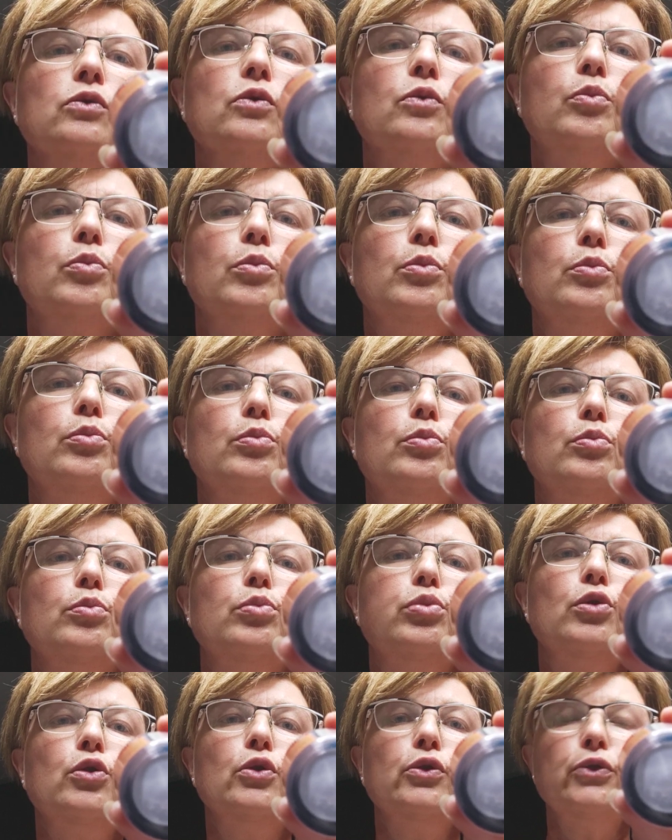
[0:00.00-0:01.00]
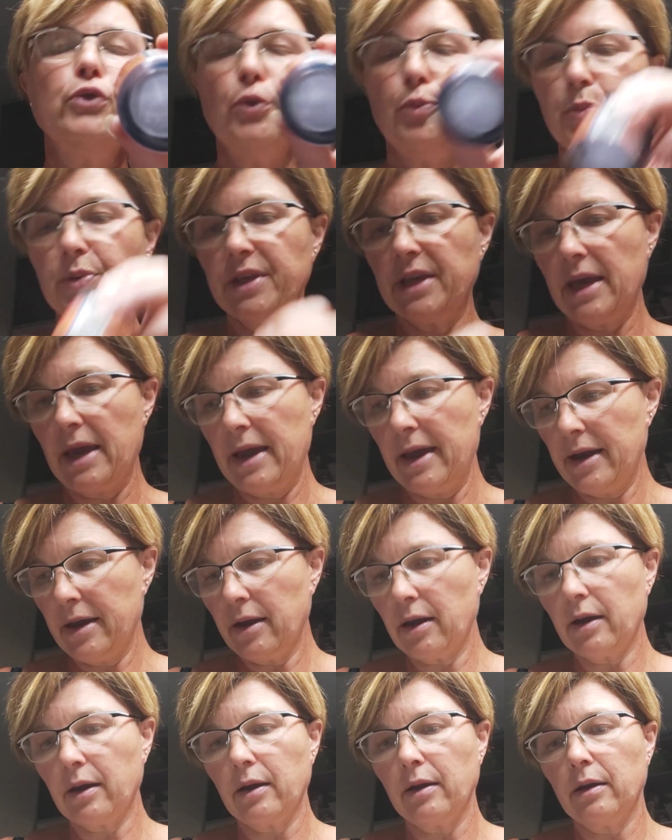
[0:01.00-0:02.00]
Donc bleu de pierre.
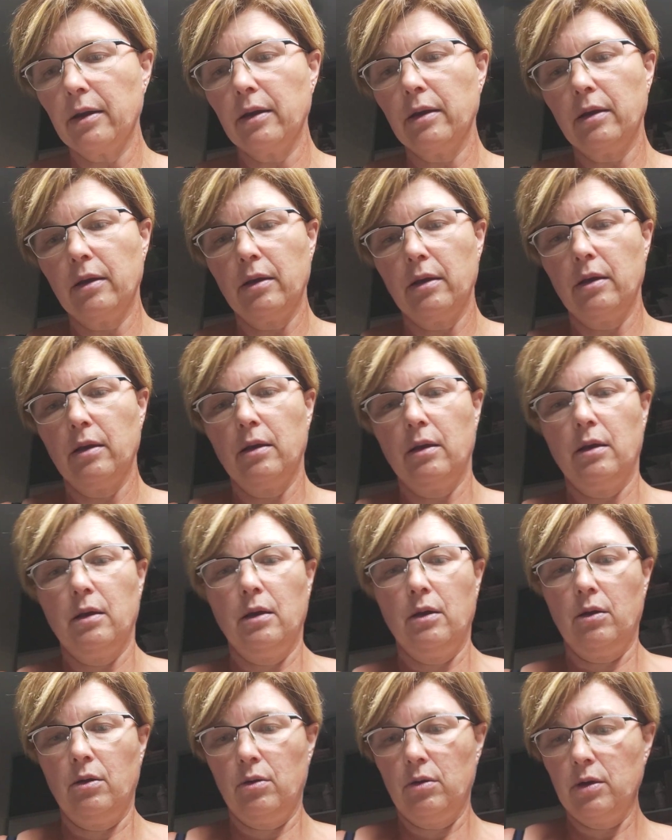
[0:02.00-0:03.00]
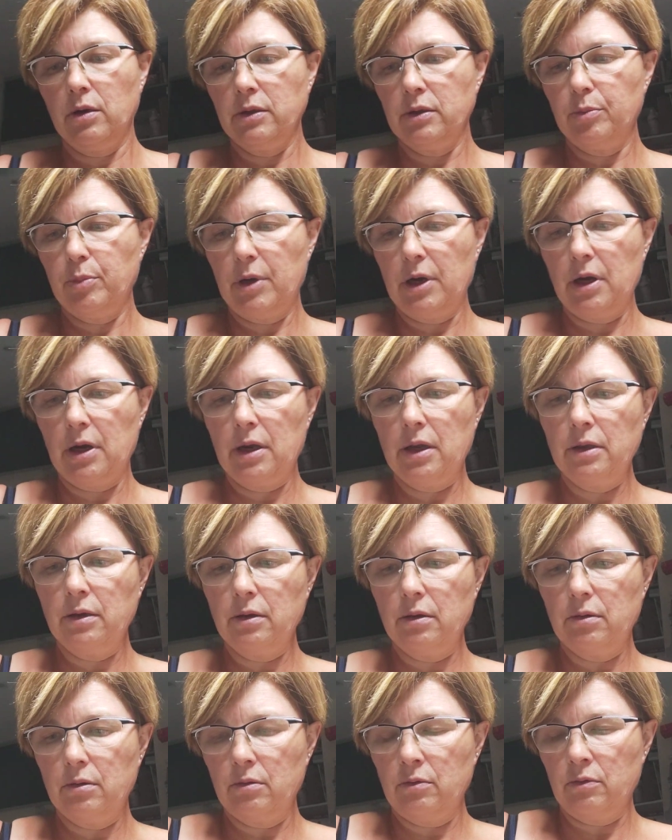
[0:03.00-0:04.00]
Alors là, c'est
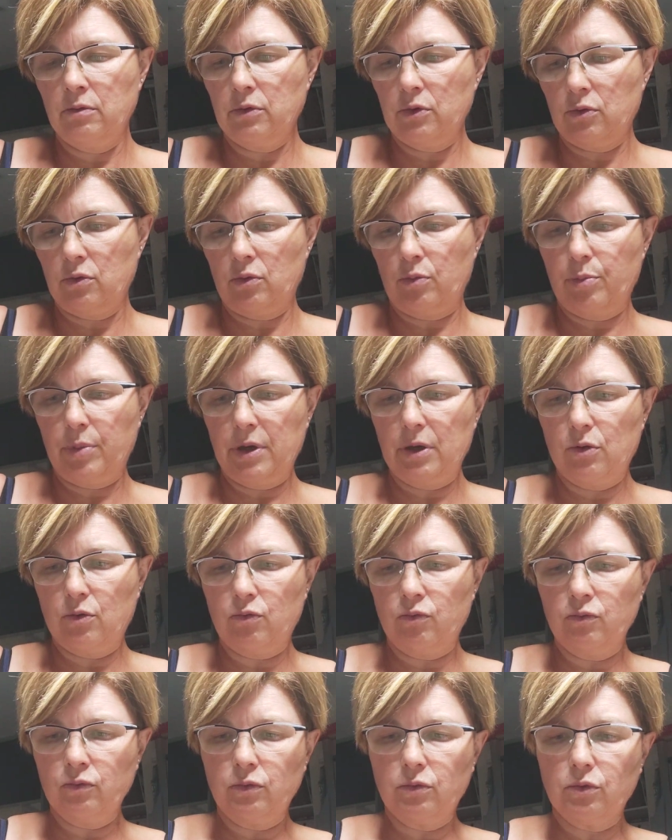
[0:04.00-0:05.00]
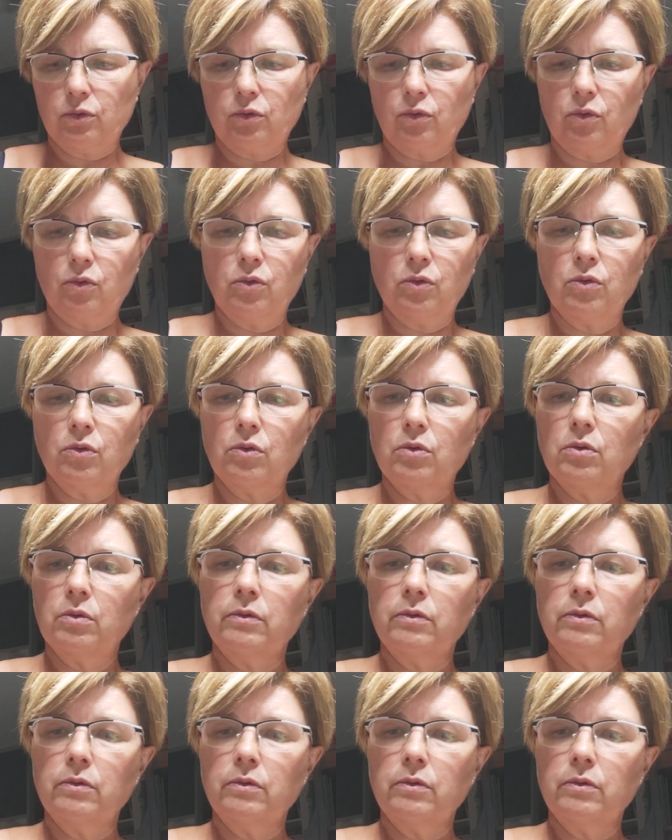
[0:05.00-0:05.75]
pareil, on ne se rend pas compte trop.